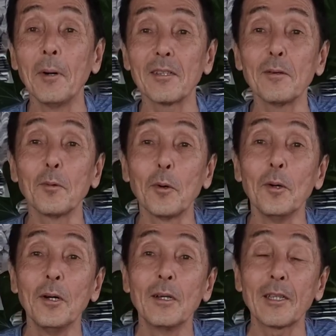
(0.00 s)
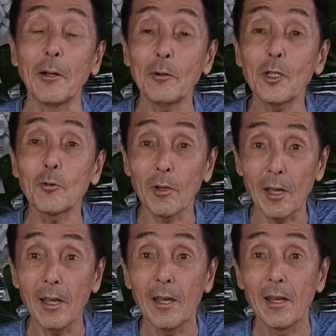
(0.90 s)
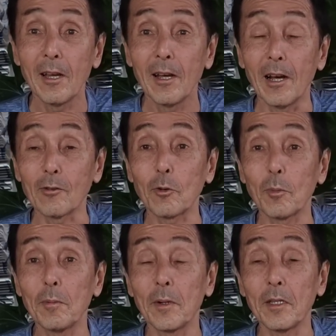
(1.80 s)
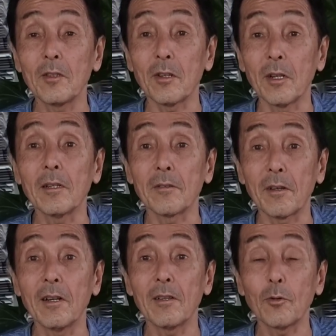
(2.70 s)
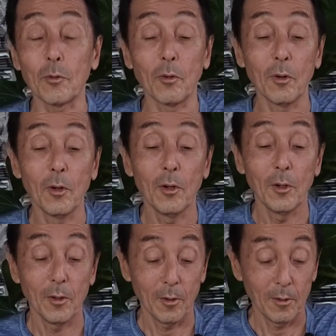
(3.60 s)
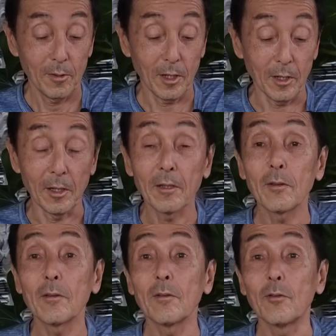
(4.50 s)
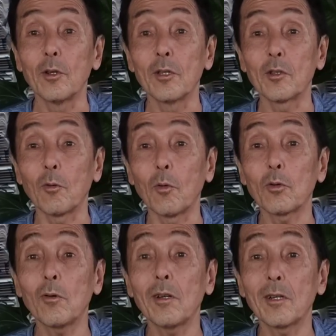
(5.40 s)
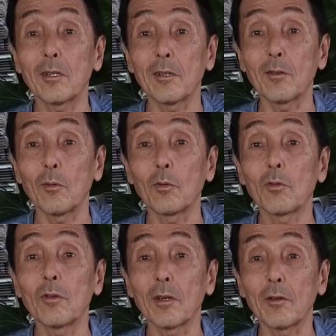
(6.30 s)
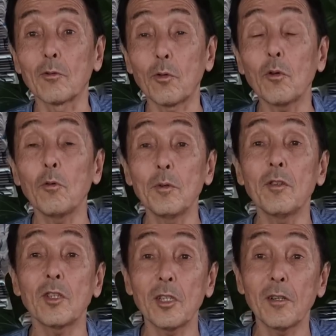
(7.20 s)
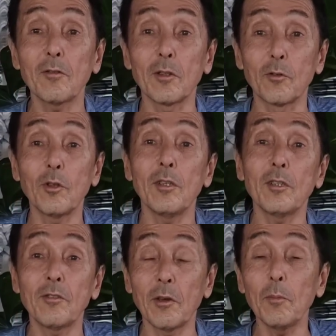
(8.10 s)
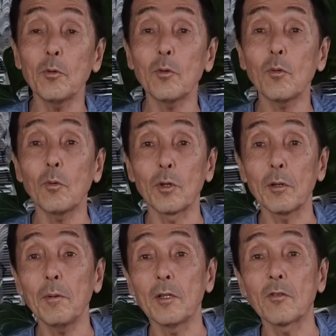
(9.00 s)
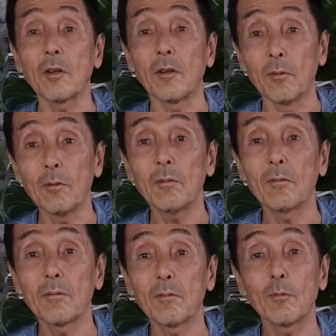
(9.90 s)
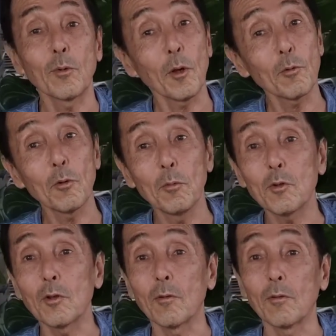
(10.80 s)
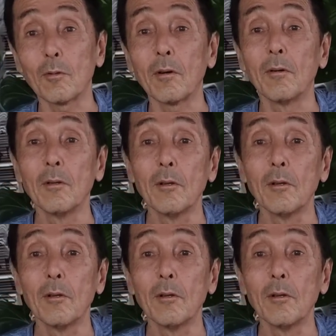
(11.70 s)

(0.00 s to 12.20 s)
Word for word: まあでも、楽しくね、遊べばいいんじゃないですかその、何連れ出しを断られたってことだけど、そういうお店じゃなくて連れ出し専門のとこ行けばいいんじゃないの逆に思っちゃうけどな。